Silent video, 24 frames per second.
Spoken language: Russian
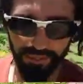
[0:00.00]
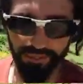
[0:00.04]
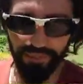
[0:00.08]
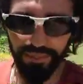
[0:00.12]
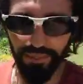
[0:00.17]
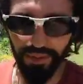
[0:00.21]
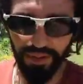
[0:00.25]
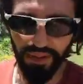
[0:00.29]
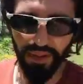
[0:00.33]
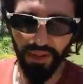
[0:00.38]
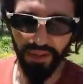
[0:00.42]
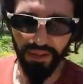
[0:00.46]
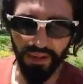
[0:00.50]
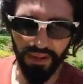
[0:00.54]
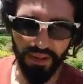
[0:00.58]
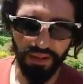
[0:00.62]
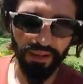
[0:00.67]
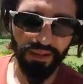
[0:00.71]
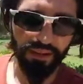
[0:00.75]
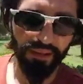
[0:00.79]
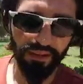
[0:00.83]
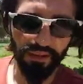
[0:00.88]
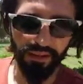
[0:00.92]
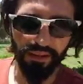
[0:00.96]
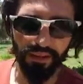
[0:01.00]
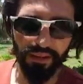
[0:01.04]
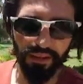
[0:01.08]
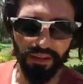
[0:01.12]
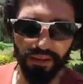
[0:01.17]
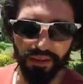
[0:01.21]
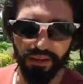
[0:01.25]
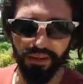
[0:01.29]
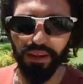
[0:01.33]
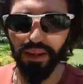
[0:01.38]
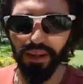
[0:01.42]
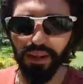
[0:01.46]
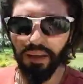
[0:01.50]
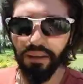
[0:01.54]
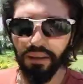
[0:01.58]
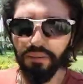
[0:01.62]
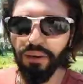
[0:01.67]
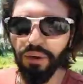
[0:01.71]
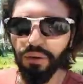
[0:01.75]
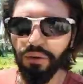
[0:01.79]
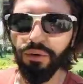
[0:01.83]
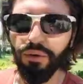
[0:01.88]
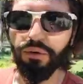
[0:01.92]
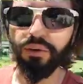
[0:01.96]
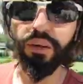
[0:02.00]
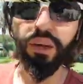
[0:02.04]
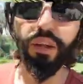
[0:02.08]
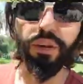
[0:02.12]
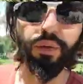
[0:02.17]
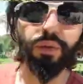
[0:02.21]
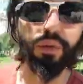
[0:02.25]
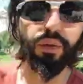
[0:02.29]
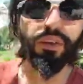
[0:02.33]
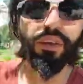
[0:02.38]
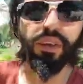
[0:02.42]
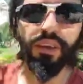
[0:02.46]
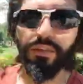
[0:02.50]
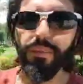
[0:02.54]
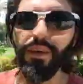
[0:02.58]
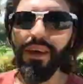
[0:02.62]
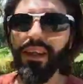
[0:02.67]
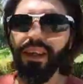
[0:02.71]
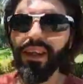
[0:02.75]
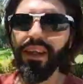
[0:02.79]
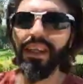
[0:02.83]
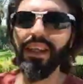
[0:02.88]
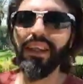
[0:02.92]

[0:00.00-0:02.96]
подал я а, факультет туризма,